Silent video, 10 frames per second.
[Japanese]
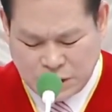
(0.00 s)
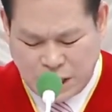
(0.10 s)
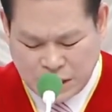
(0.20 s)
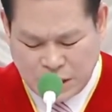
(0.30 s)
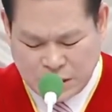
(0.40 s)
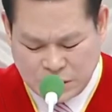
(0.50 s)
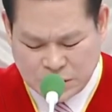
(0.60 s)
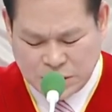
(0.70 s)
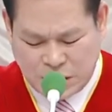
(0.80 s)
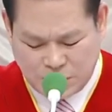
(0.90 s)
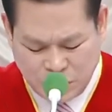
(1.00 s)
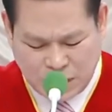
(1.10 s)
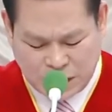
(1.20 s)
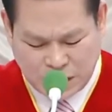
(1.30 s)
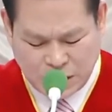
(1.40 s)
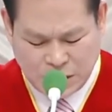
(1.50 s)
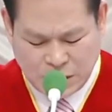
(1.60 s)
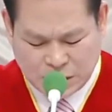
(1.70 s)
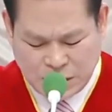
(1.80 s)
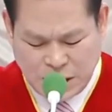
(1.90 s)
空中の権威を持つ支配者
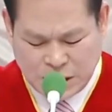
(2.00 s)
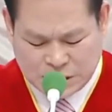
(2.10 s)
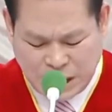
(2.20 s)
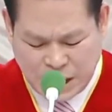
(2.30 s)
である悪